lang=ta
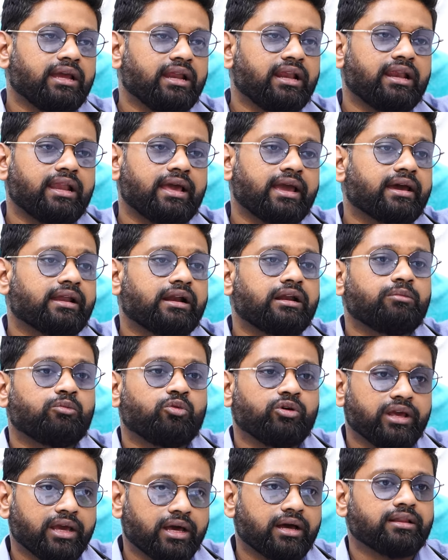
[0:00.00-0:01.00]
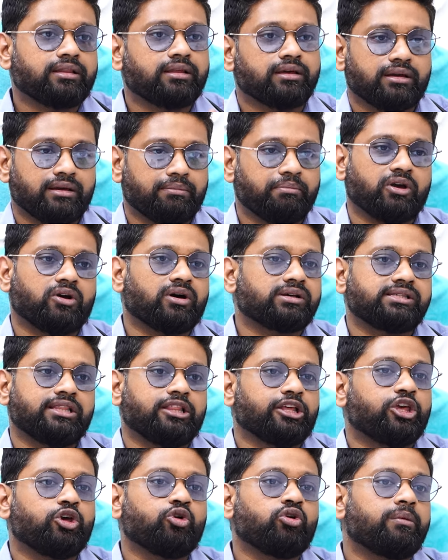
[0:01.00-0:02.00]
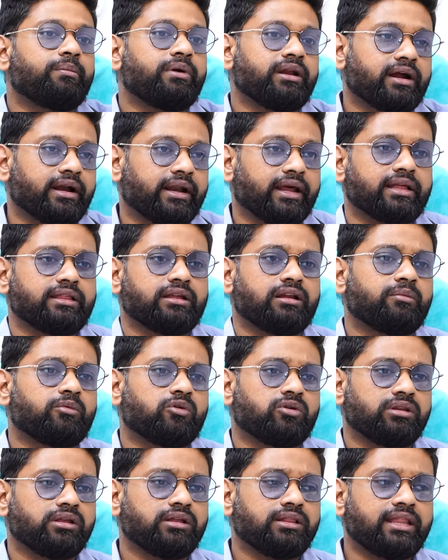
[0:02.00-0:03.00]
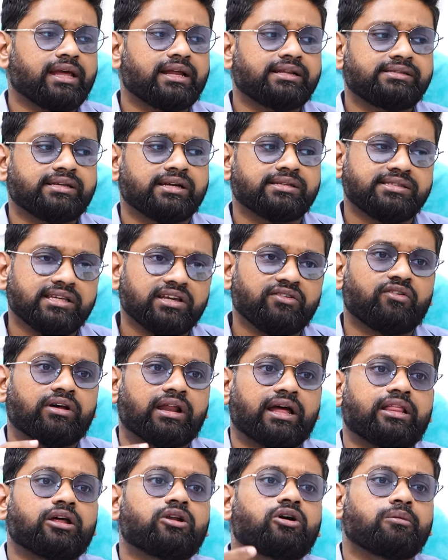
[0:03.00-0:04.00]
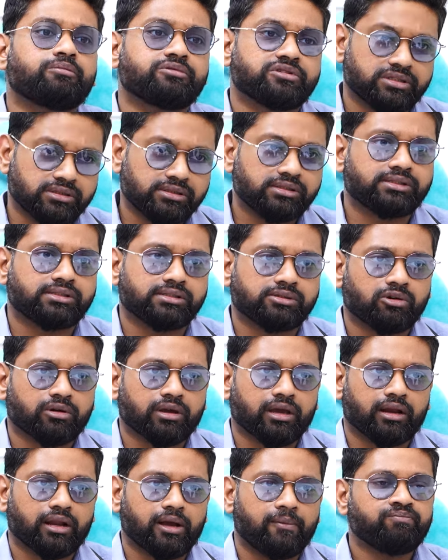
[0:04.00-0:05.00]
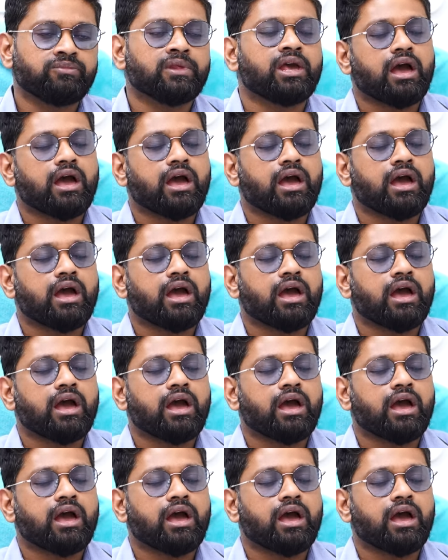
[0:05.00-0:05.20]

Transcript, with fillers: இல்லை எங்களால் முடியாது பிகாஸ் இது க்யூரபிள் கிடையாதுன்னும் போது தேர் சர்ச்சிங் ஃபார் அதர் ஆப்ஷன்ஸ் ஓகேங்களா